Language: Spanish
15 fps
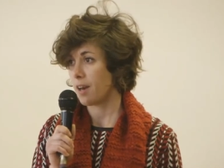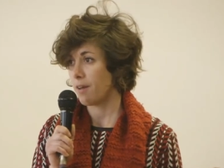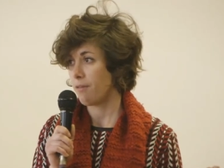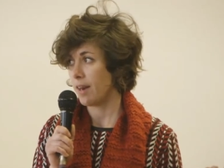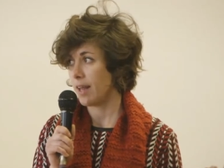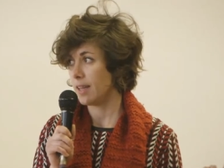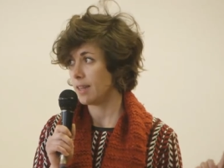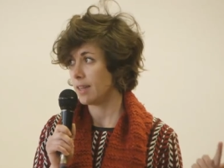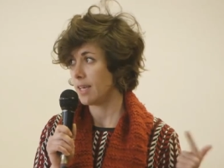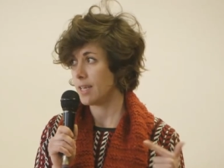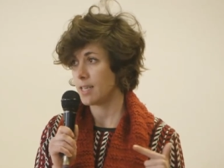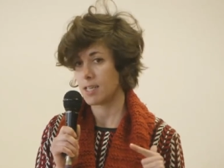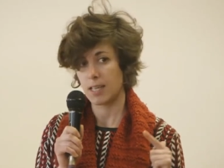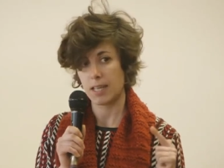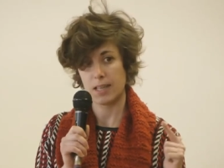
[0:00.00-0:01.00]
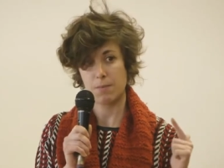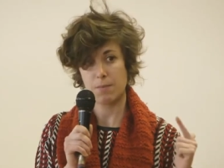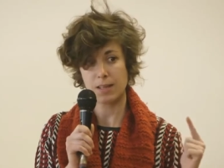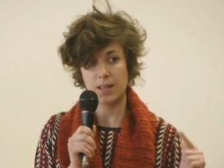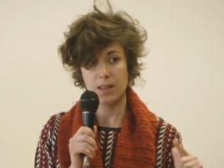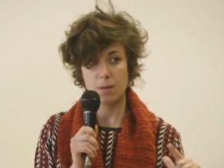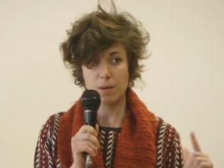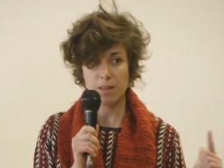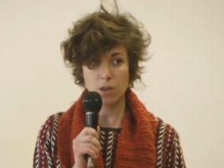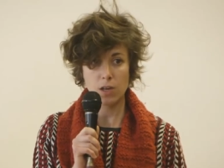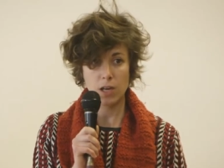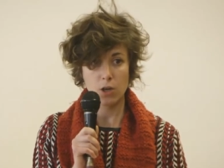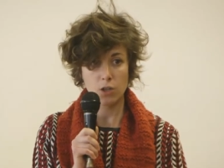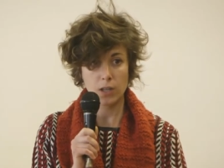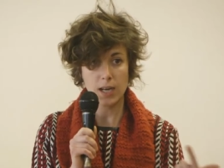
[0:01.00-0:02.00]
referentes de
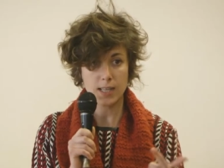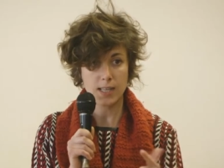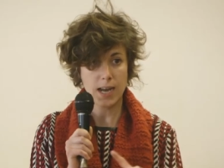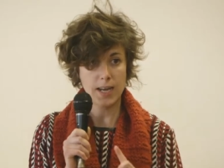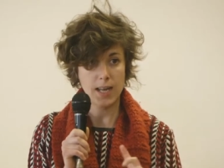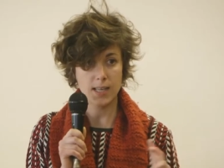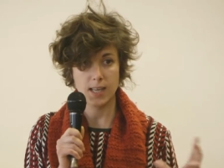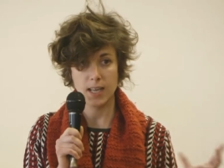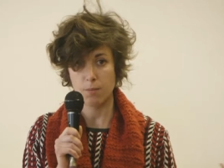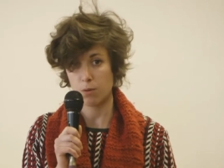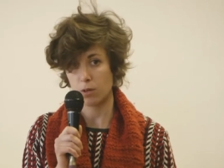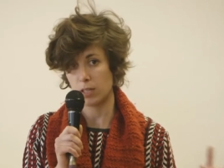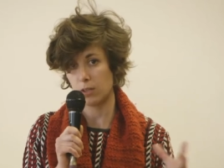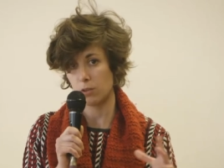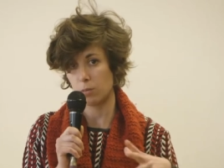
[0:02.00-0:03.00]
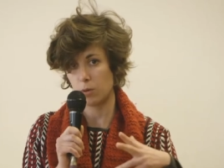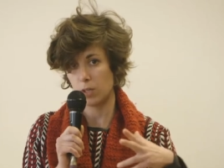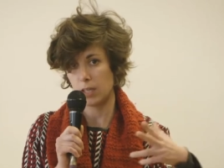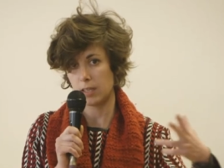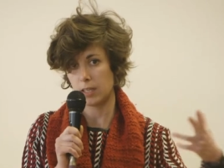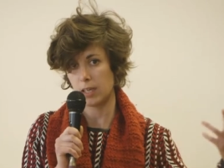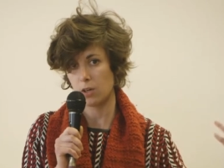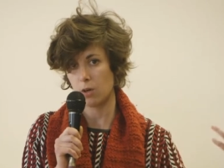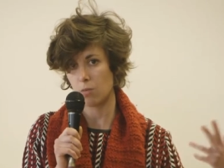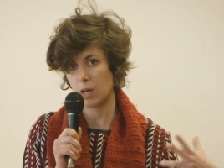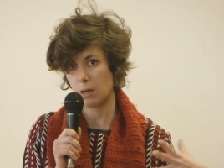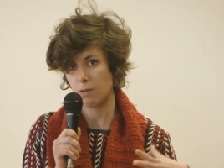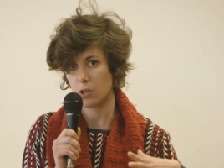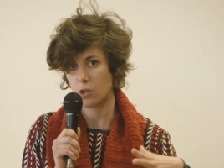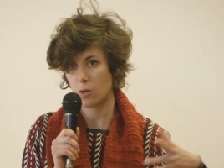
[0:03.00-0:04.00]
participación en otras áreas que, por tanto, podían tener como
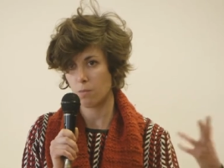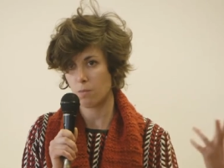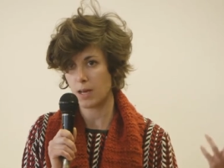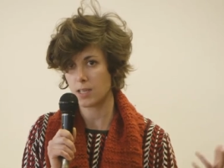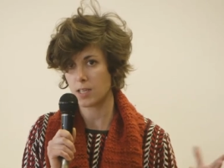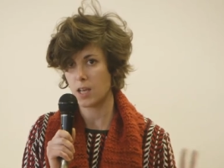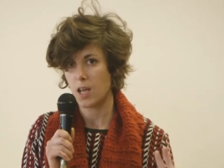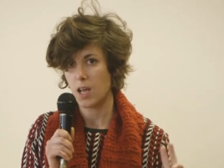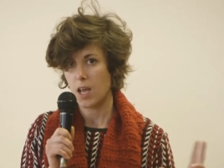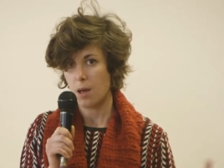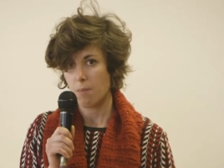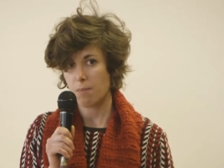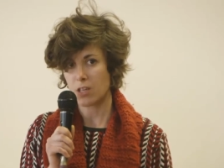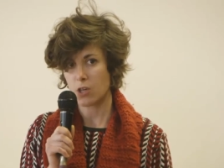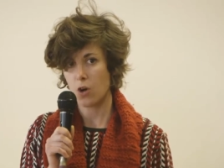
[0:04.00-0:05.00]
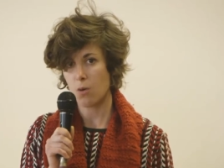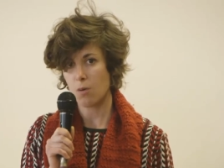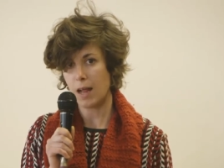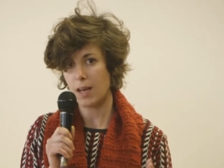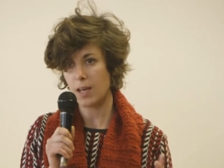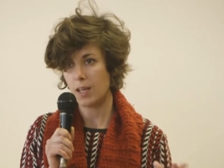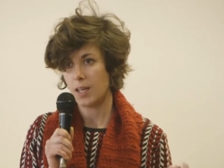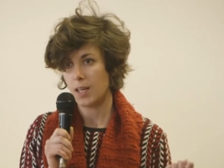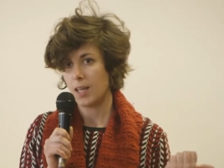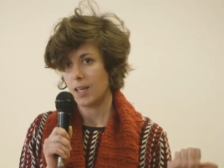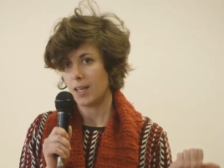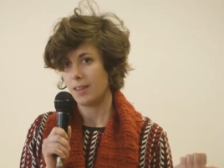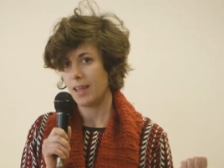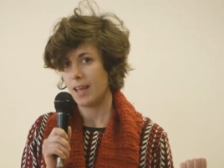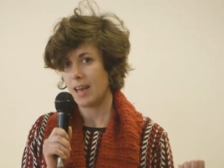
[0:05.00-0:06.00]
una visión más, global
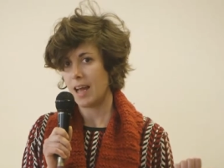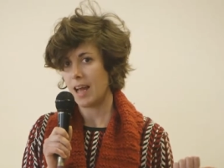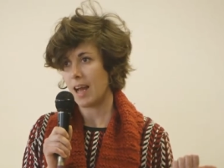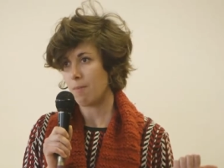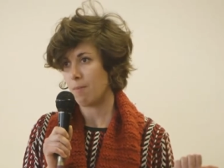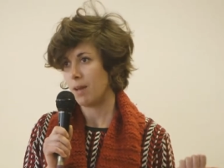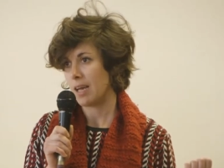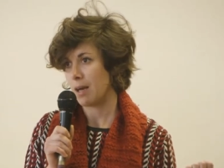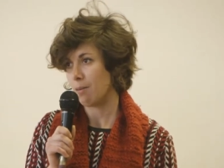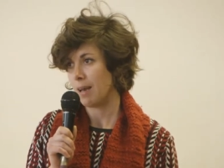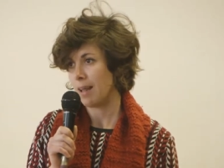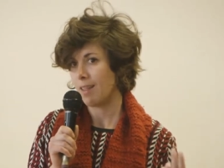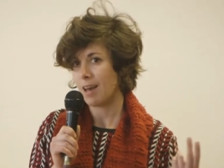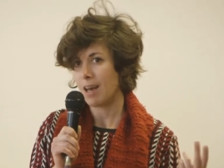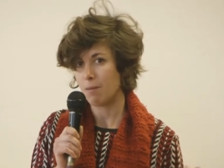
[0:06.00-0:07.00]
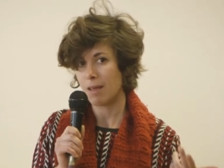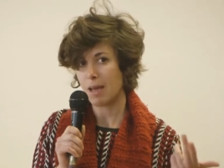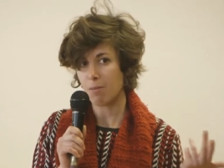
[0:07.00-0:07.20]
de la aplicabilidad y la